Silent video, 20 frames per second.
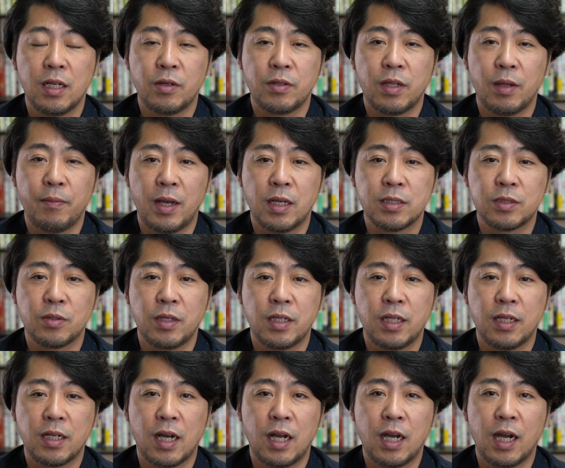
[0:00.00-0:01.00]
なのでまあ、それ
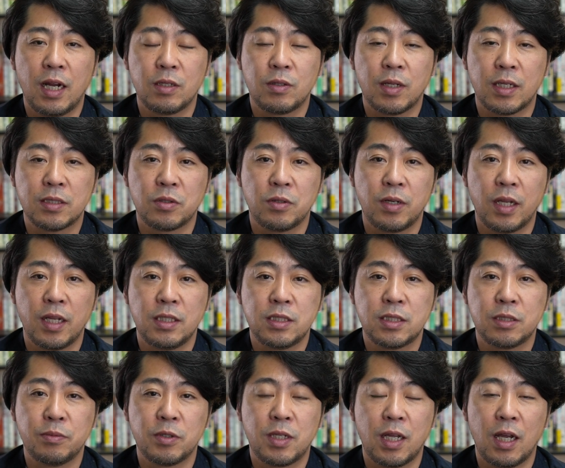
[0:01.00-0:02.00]
で考えると、あそこら辺
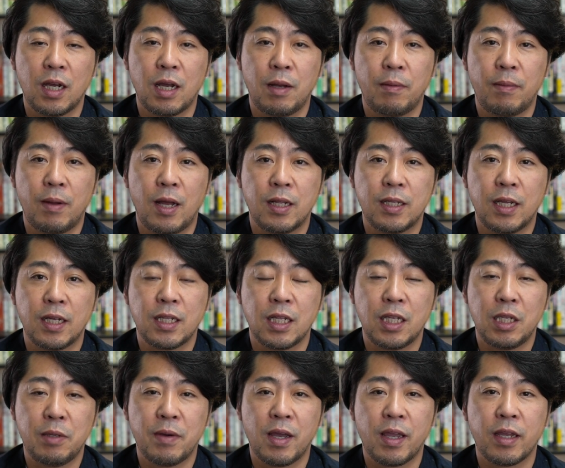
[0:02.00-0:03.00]
坪単価はまあ、大
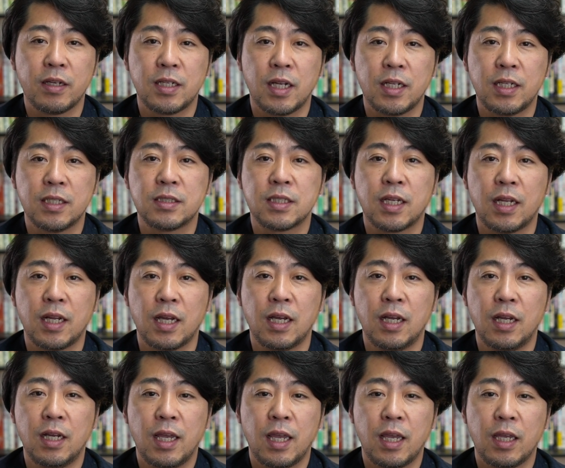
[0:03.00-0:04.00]
体2万円ぐらいですか
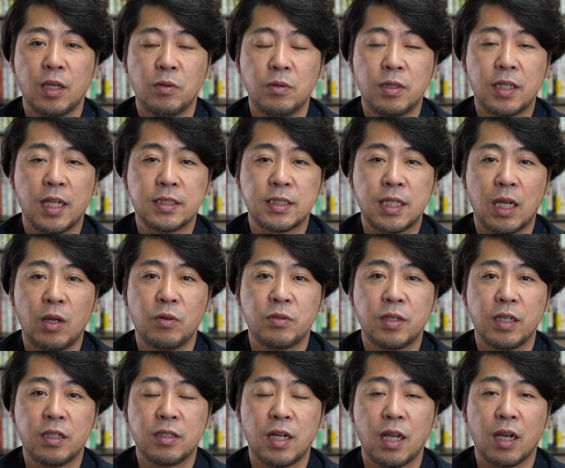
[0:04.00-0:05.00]
ら、4.3
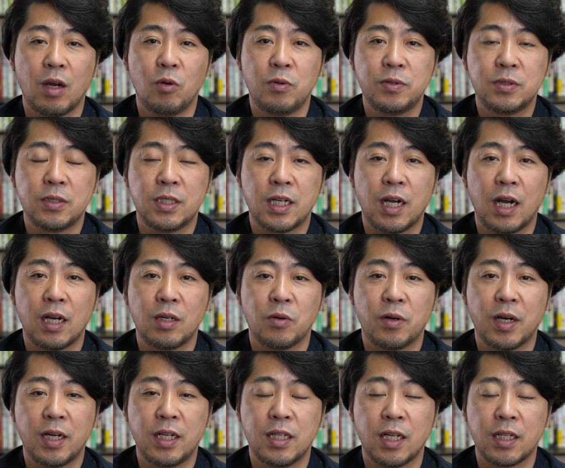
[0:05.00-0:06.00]
億円ぐらいがオフィスにかかるお
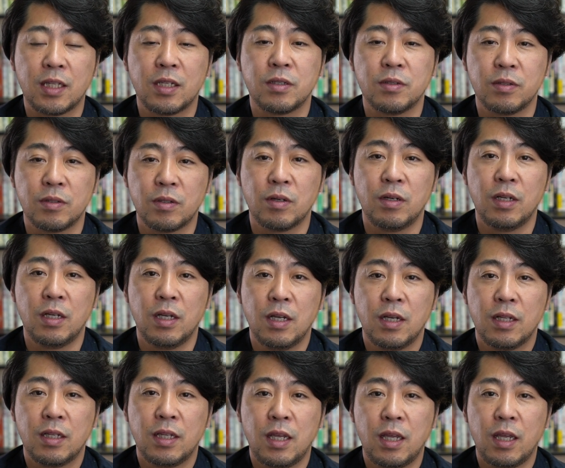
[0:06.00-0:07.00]
金になってくると。
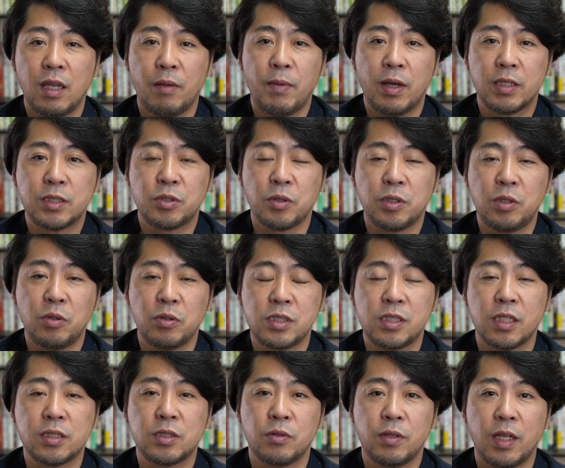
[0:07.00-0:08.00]
で、まあ、初期投
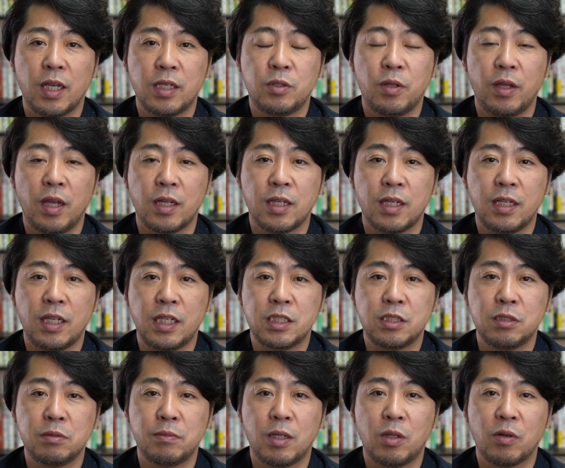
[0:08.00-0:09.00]
資ですよね。1人当たり
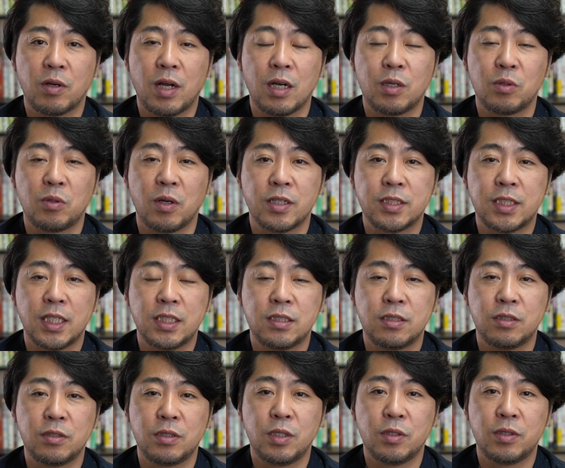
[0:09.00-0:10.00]
20万の家具とか設置
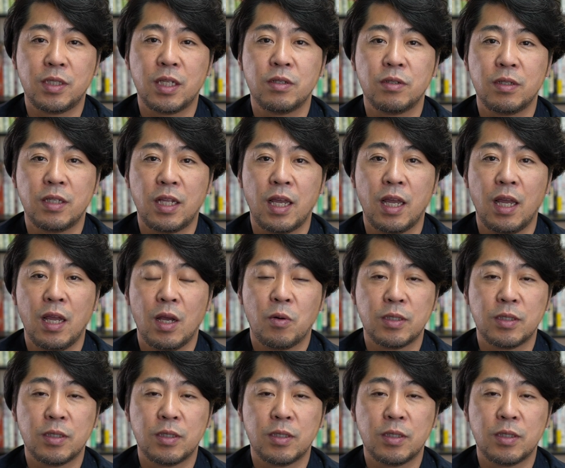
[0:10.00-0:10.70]
するって言ってるんで、